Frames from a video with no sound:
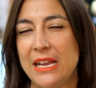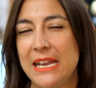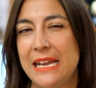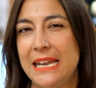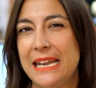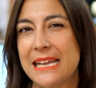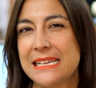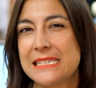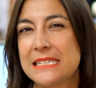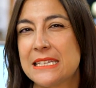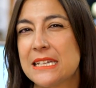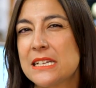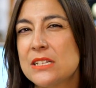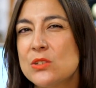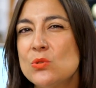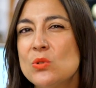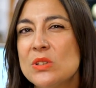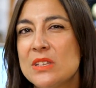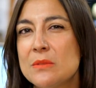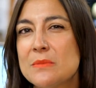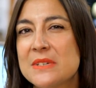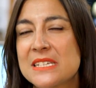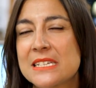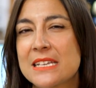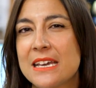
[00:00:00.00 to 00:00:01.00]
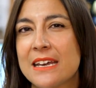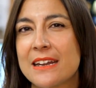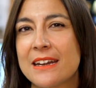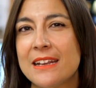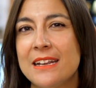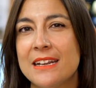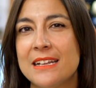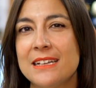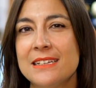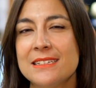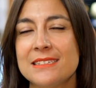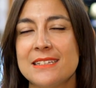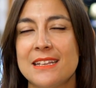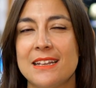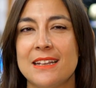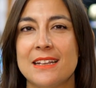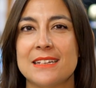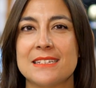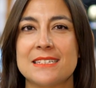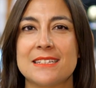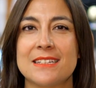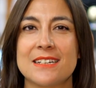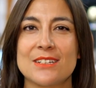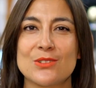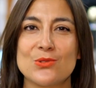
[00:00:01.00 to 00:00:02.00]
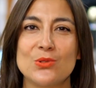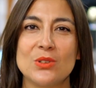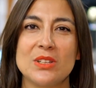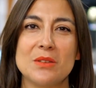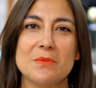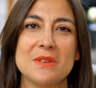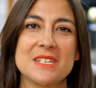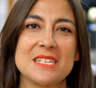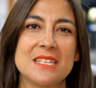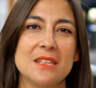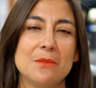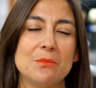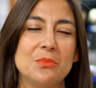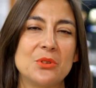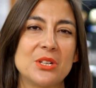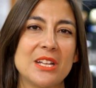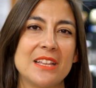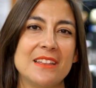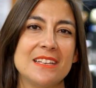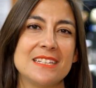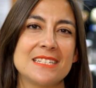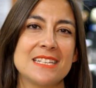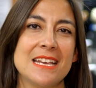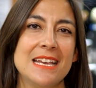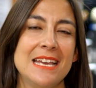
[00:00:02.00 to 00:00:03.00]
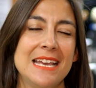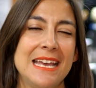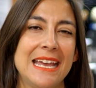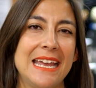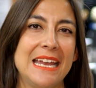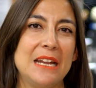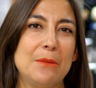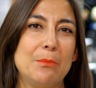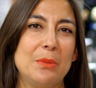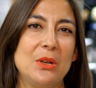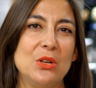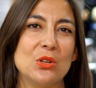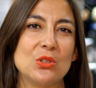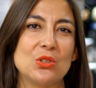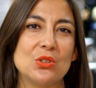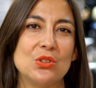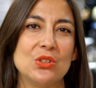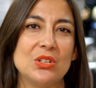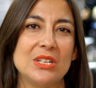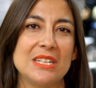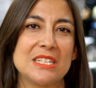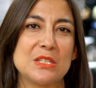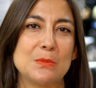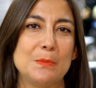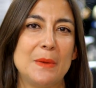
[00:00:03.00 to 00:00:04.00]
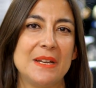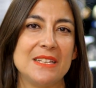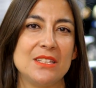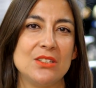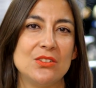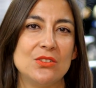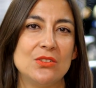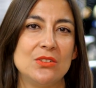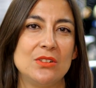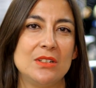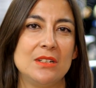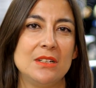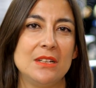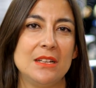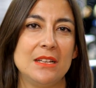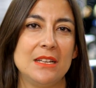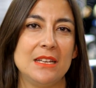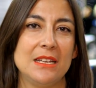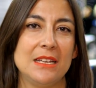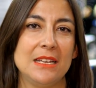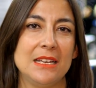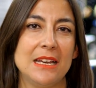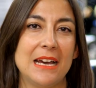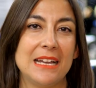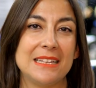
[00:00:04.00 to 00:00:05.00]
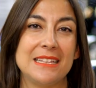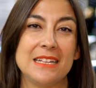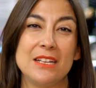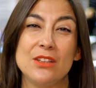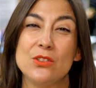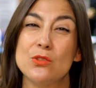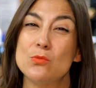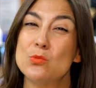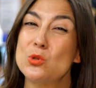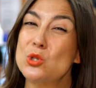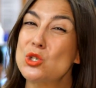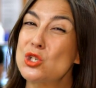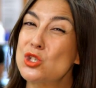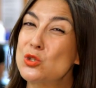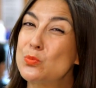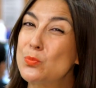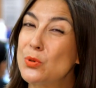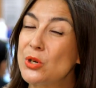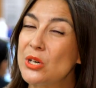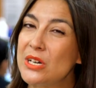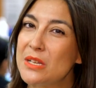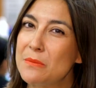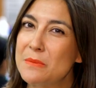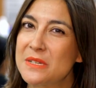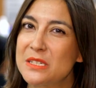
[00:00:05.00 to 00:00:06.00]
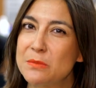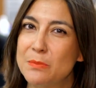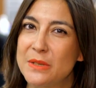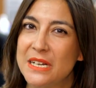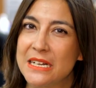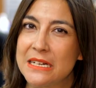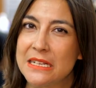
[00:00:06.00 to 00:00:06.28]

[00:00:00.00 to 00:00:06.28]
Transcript: En las tres últimas carreras, en las tres últimas temporadas, el piloto español eh, ha tenido muchos problemas para